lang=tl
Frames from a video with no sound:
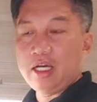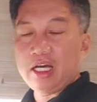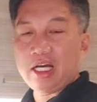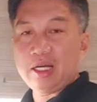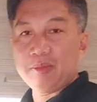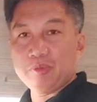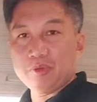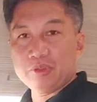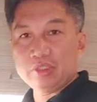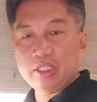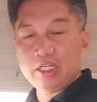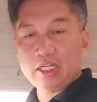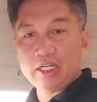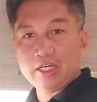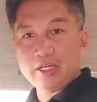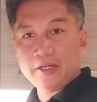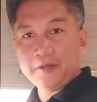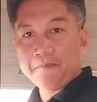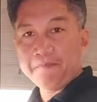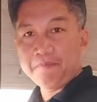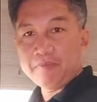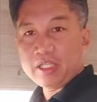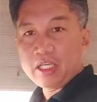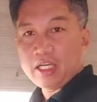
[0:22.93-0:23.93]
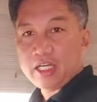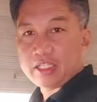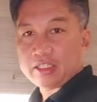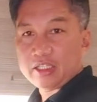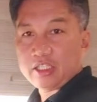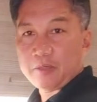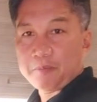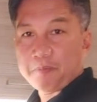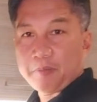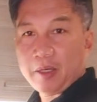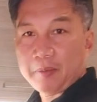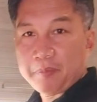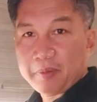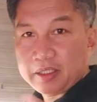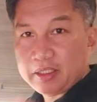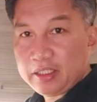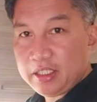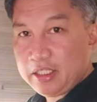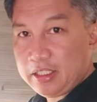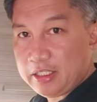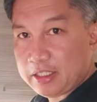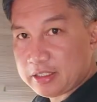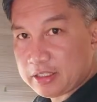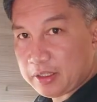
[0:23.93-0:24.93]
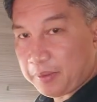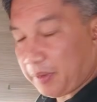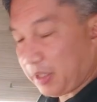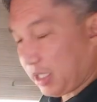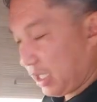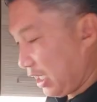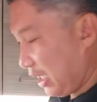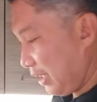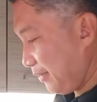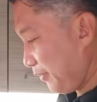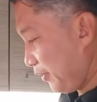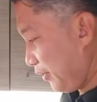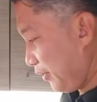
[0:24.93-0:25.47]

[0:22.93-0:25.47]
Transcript: amo nila at nagpapadinner sa mga